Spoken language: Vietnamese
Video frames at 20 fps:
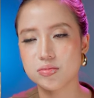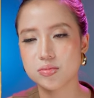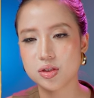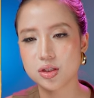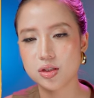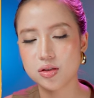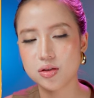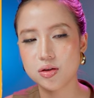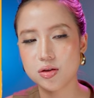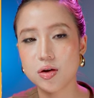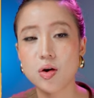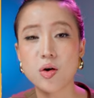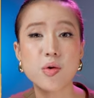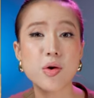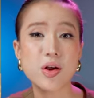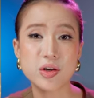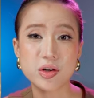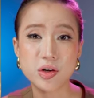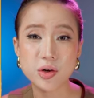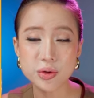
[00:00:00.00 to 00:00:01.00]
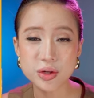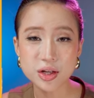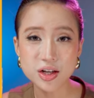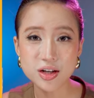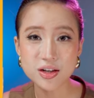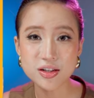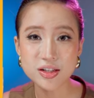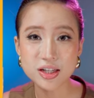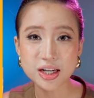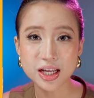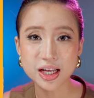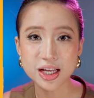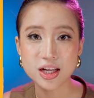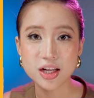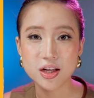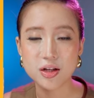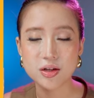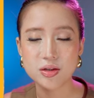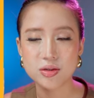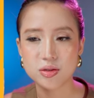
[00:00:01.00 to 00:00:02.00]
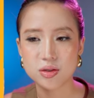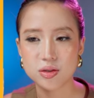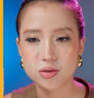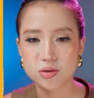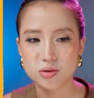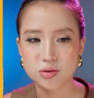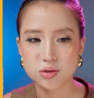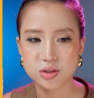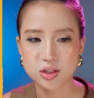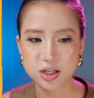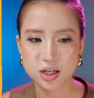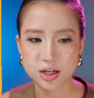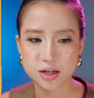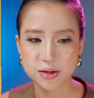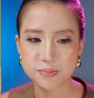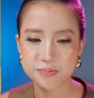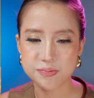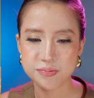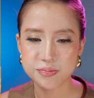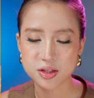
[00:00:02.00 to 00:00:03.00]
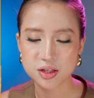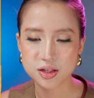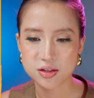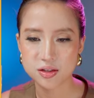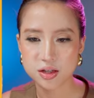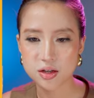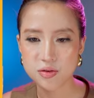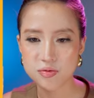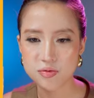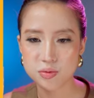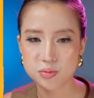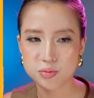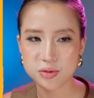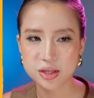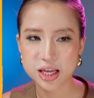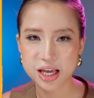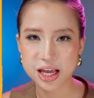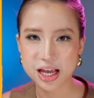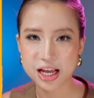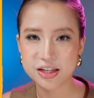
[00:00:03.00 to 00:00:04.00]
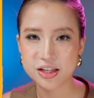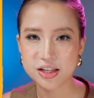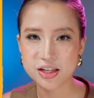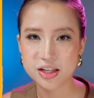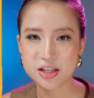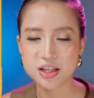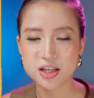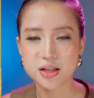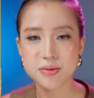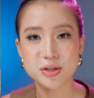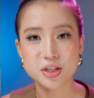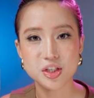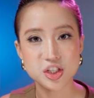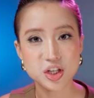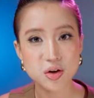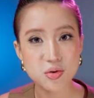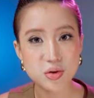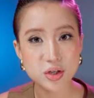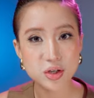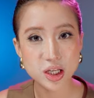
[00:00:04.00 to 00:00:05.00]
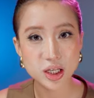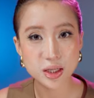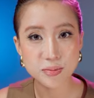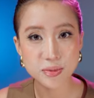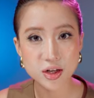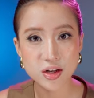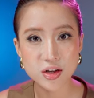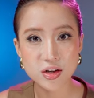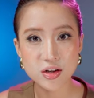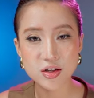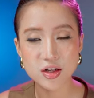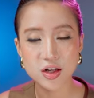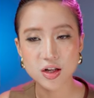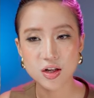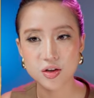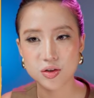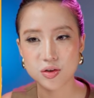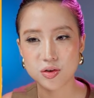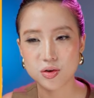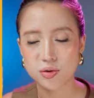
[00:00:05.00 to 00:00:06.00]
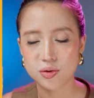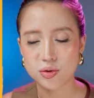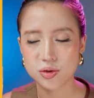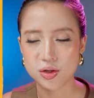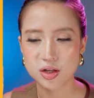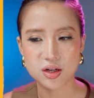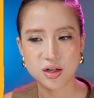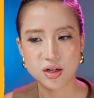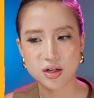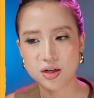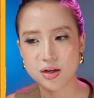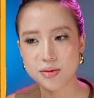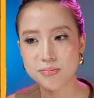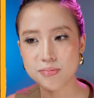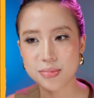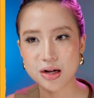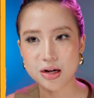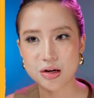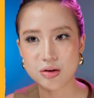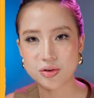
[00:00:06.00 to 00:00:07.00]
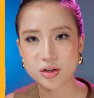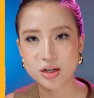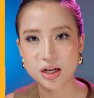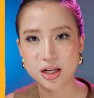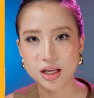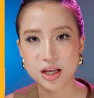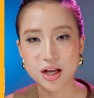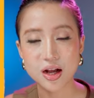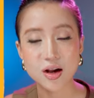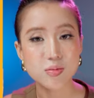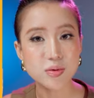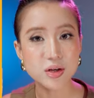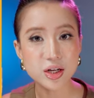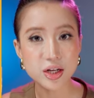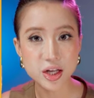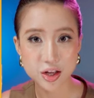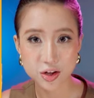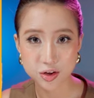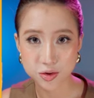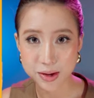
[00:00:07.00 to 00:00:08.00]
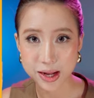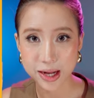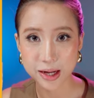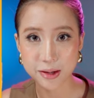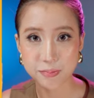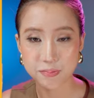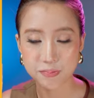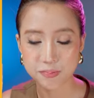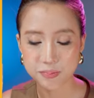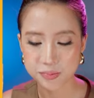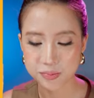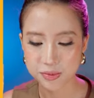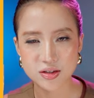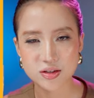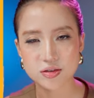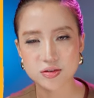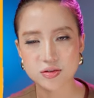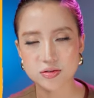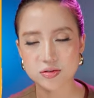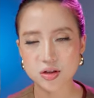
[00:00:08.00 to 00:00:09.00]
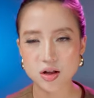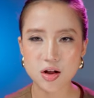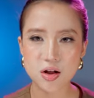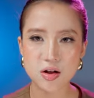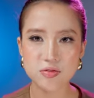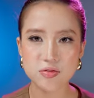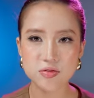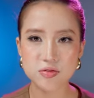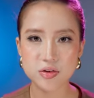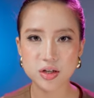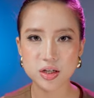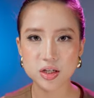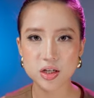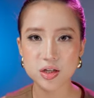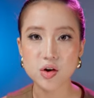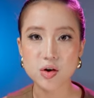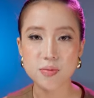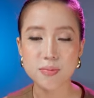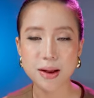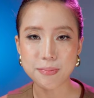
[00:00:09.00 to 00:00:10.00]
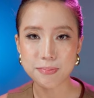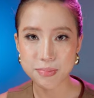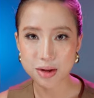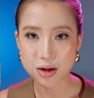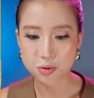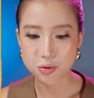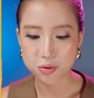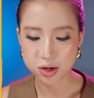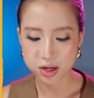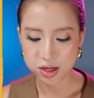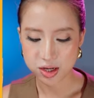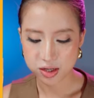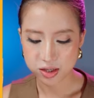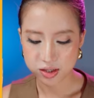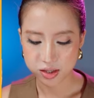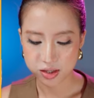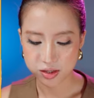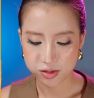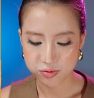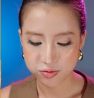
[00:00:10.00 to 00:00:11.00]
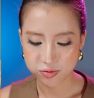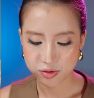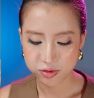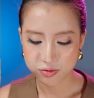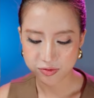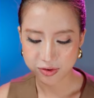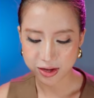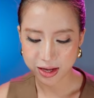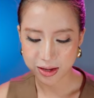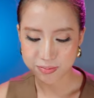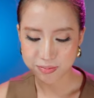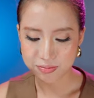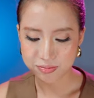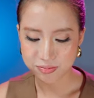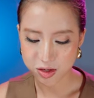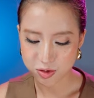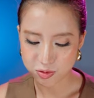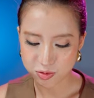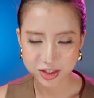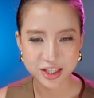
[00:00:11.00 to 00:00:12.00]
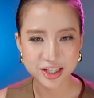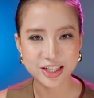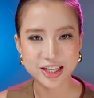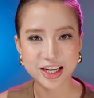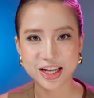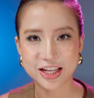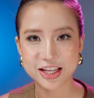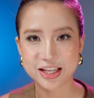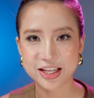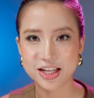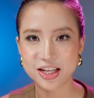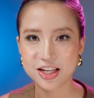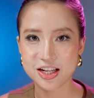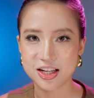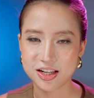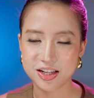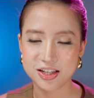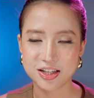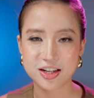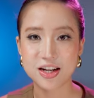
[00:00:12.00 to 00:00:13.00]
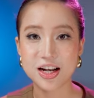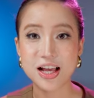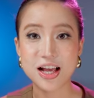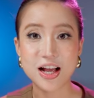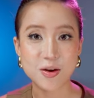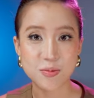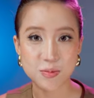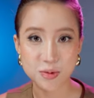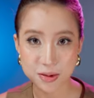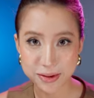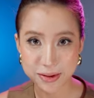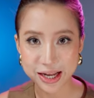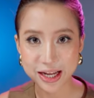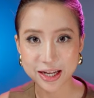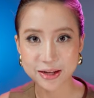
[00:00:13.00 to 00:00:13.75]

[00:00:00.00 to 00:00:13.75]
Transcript: lộ đoạn nối hơn này, rồi cái vùng da đi dễ bị sâu kim hơn, rồi lớp màu nó lại không có đều bằng. So với cái độ bám màu á, thì phương pháp đầu tiên này á, nó lại không có bằng.